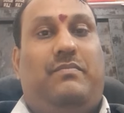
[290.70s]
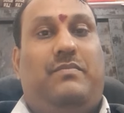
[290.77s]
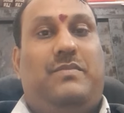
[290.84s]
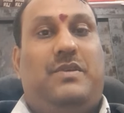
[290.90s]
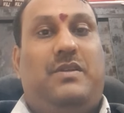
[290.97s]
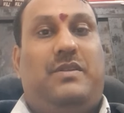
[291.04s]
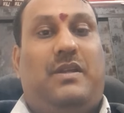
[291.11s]

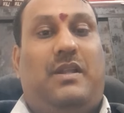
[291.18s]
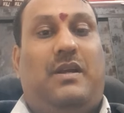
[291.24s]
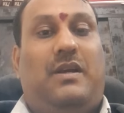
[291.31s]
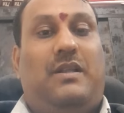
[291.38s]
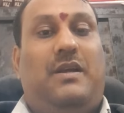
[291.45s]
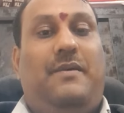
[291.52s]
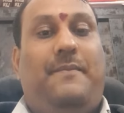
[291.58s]
జై
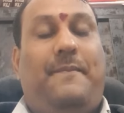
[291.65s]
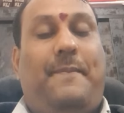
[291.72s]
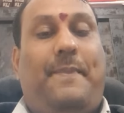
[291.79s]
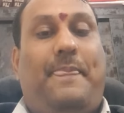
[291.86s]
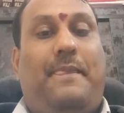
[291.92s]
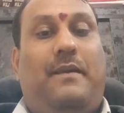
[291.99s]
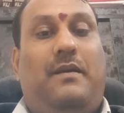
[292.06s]
తెలంగాణ
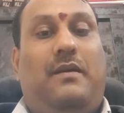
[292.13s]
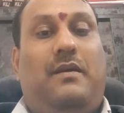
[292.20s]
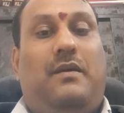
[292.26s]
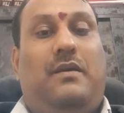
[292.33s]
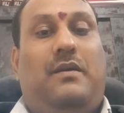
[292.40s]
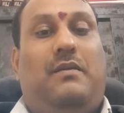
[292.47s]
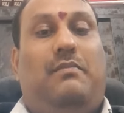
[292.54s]

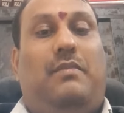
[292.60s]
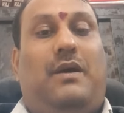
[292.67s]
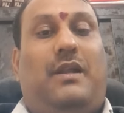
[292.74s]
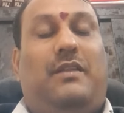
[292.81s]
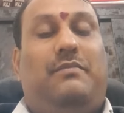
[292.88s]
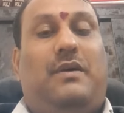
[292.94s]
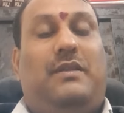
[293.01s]

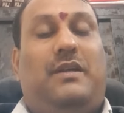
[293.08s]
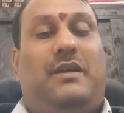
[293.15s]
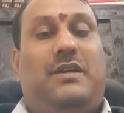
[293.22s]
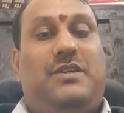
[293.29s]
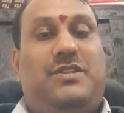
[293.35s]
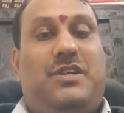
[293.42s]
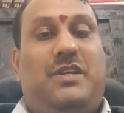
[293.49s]
భారత్
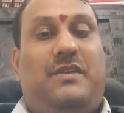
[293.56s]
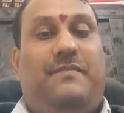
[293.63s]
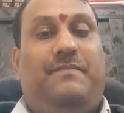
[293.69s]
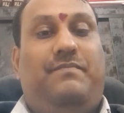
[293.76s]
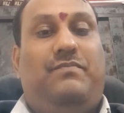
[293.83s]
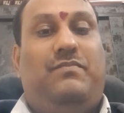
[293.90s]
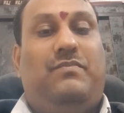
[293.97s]
మాతకి జై
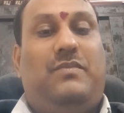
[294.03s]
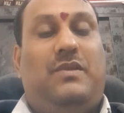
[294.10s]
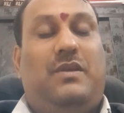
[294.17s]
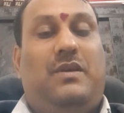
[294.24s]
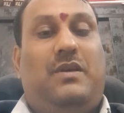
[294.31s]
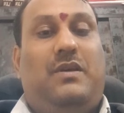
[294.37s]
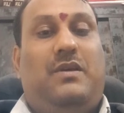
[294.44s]

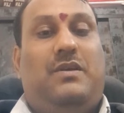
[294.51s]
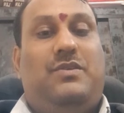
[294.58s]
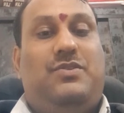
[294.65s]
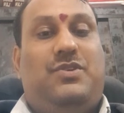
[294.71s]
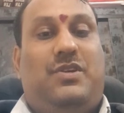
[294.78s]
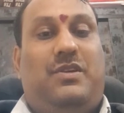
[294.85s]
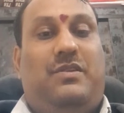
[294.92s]

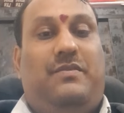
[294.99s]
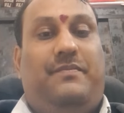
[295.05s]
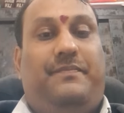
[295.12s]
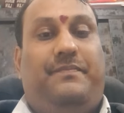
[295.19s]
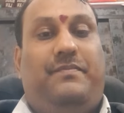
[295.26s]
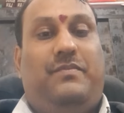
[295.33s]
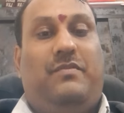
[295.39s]
జై హింద్
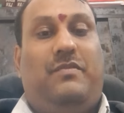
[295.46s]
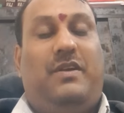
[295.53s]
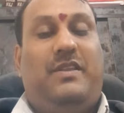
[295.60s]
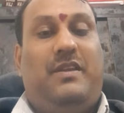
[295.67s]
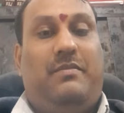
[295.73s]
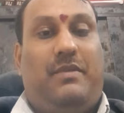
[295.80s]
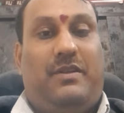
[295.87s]

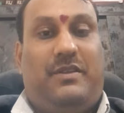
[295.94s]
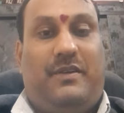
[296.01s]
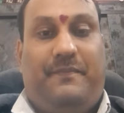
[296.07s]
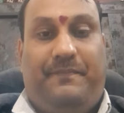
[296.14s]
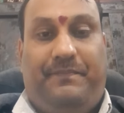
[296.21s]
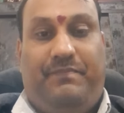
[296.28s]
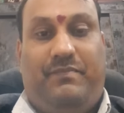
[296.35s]
వందే మాత్రం